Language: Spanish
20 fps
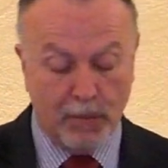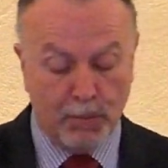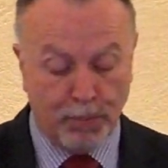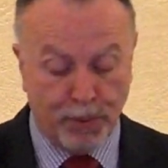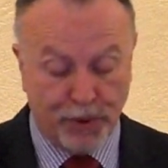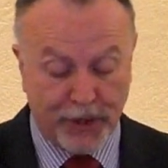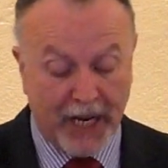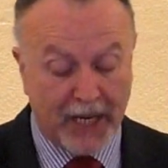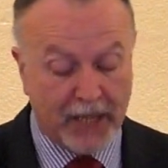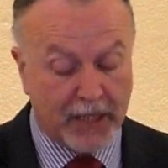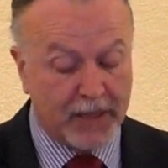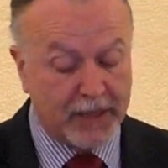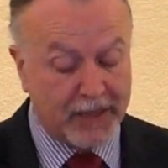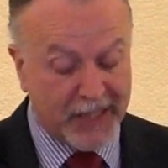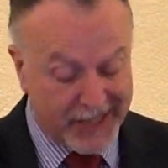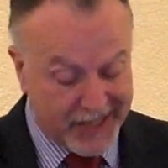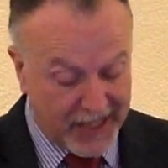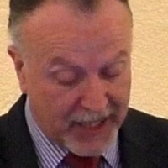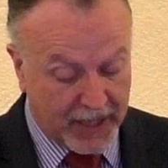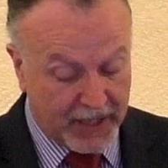por alguien
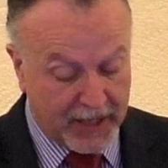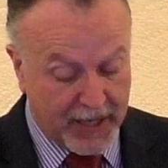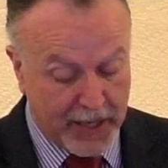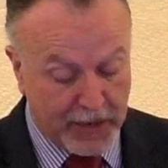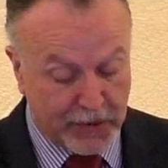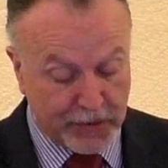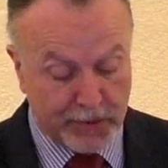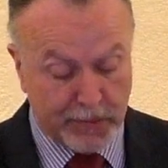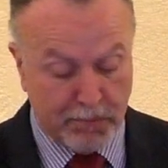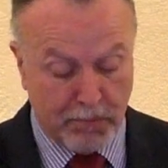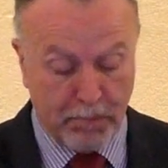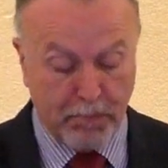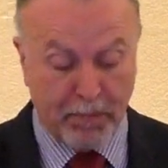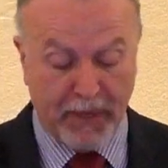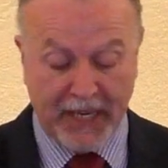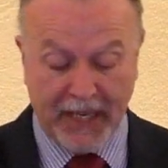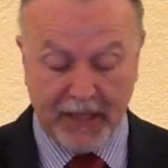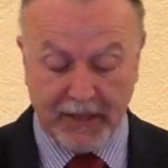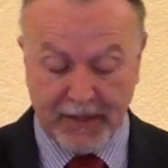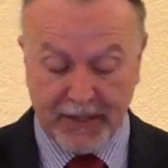designado
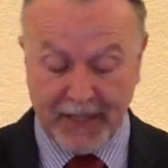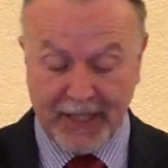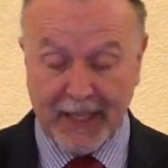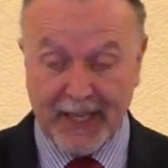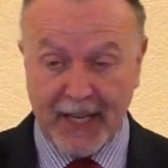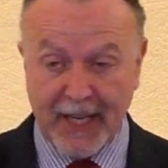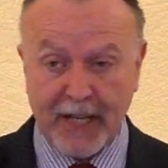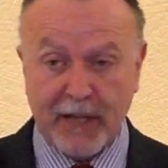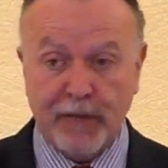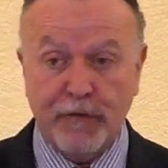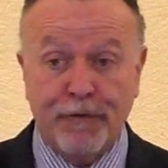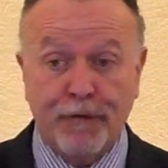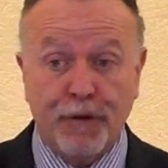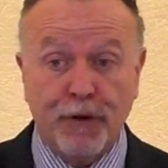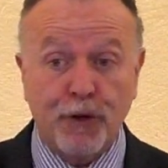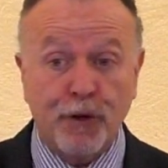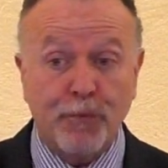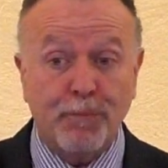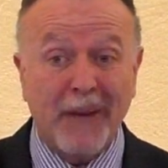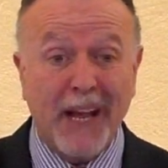para entregar
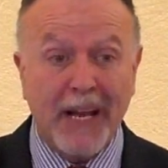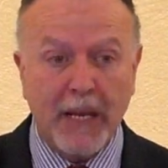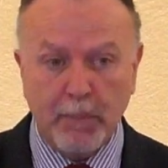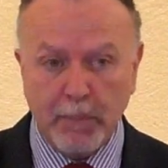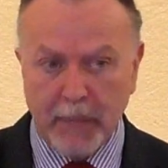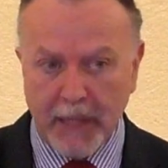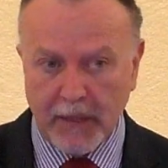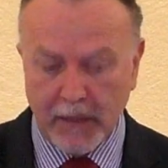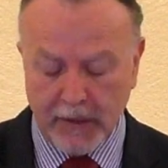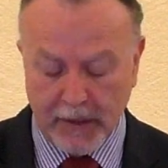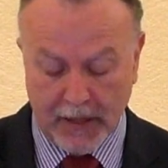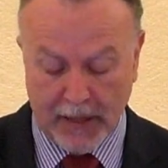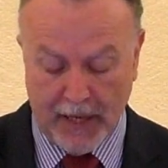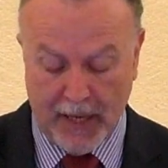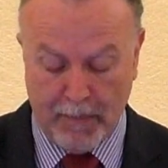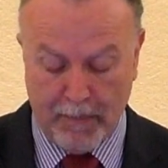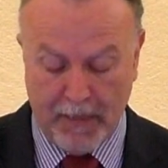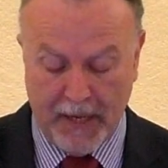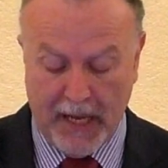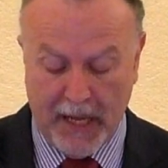formalmente
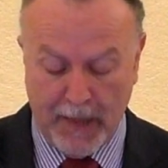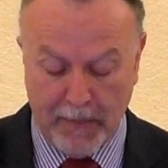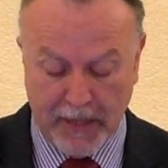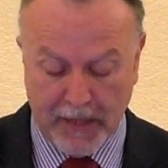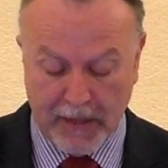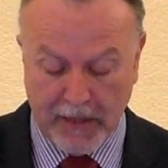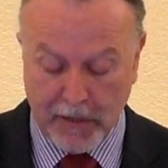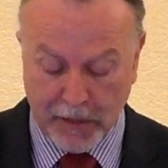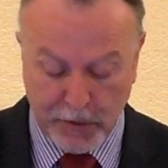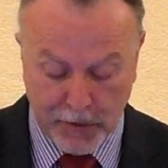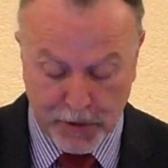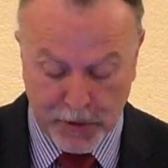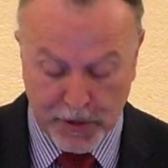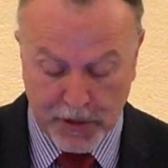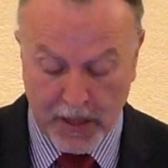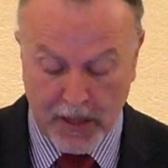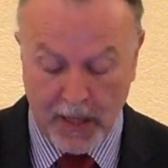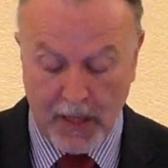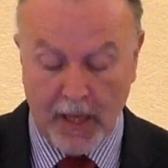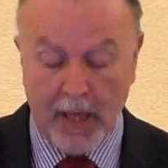la palabra de
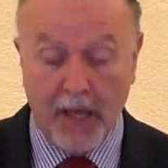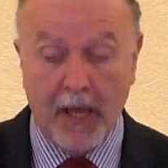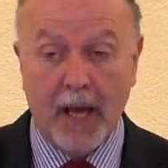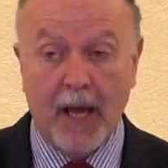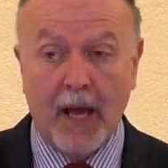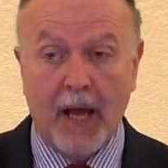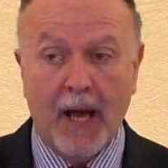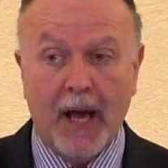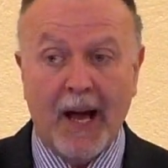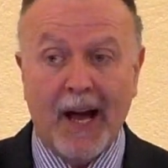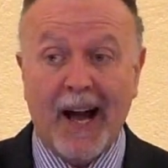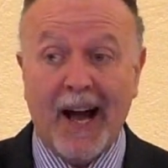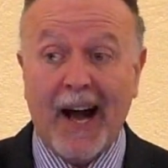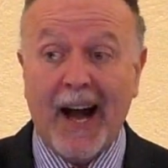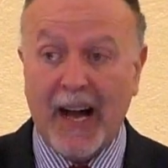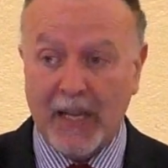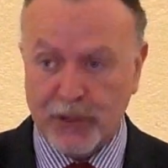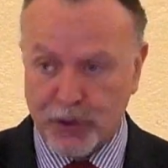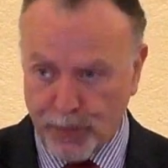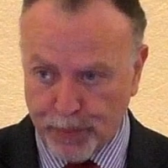Dios
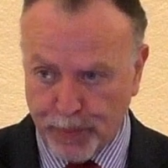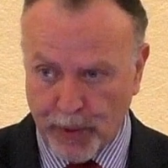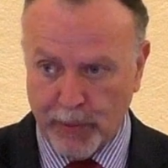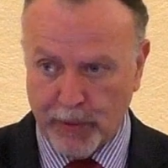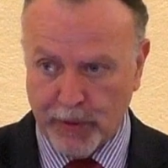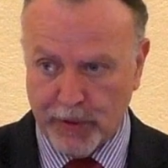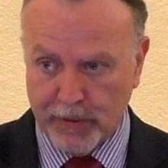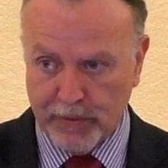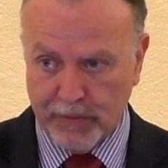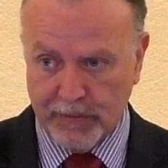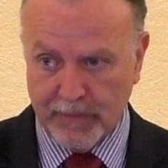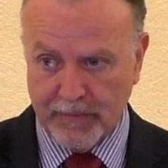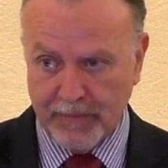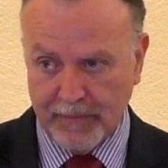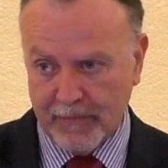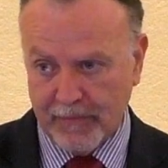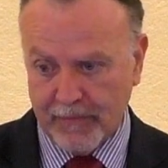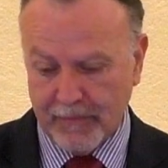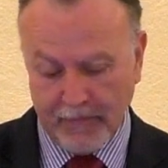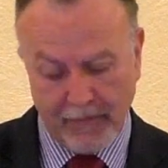a su pueblo.
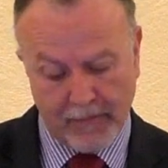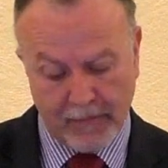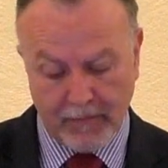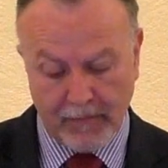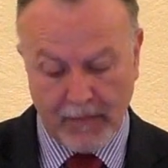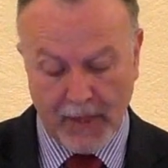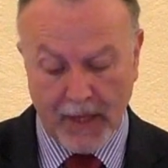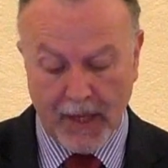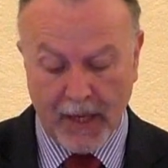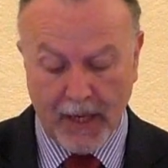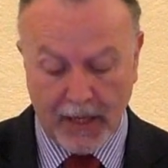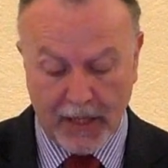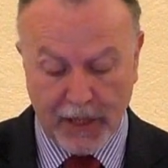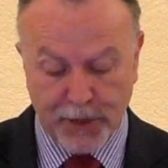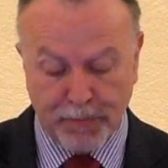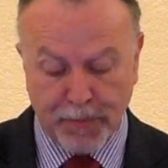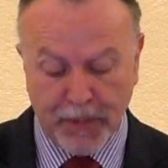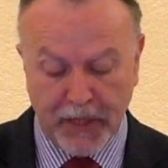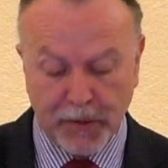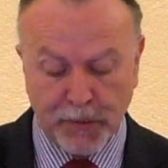El
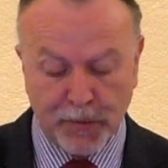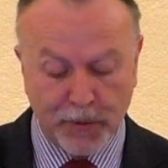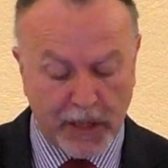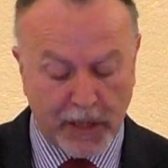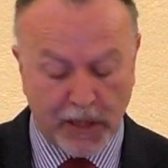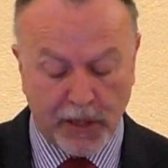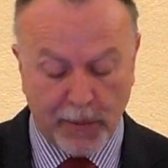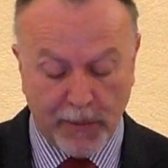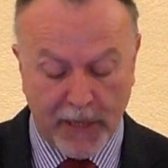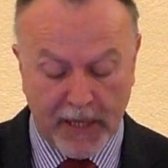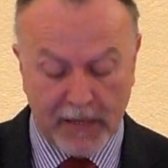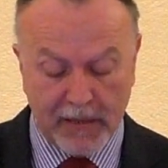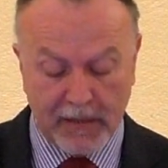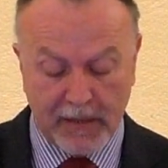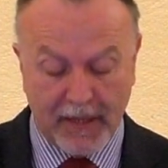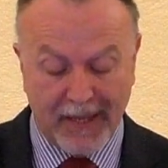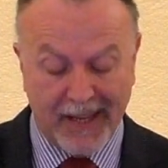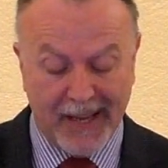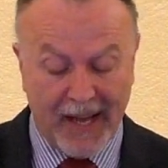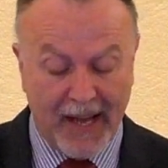Espíritu de
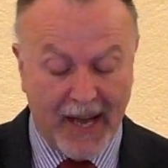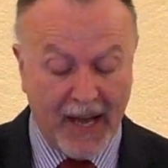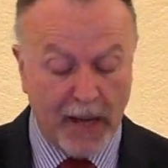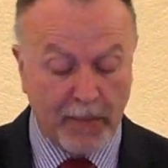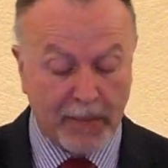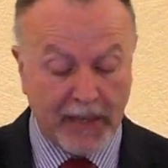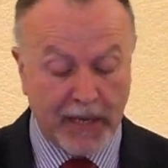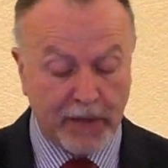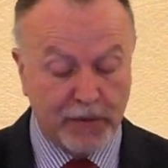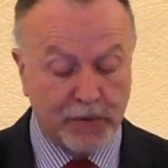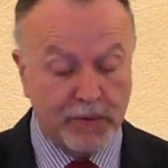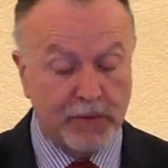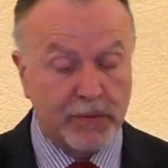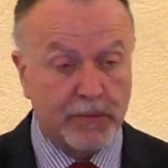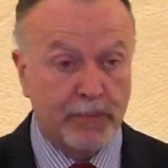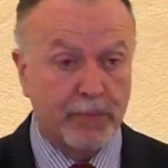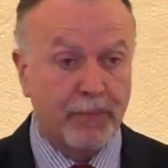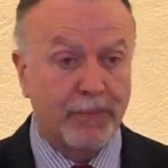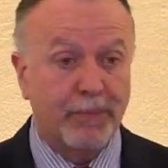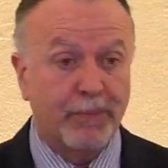Jehová ha hablado
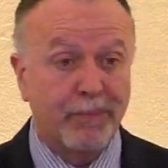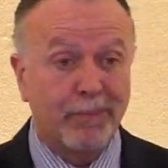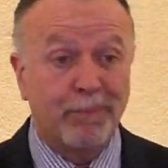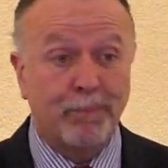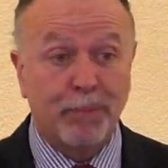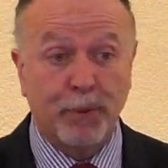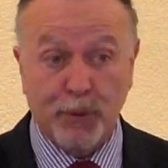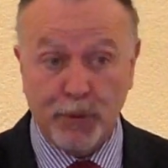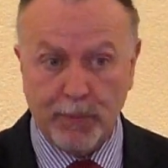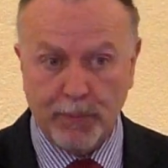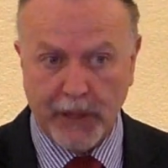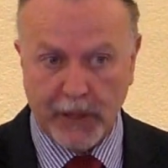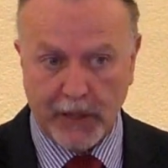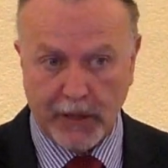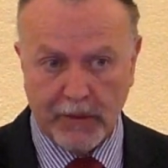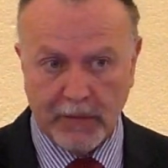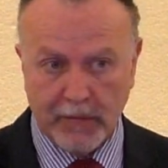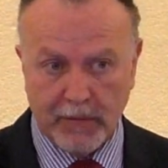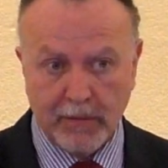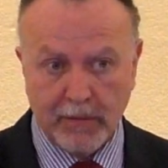por mí.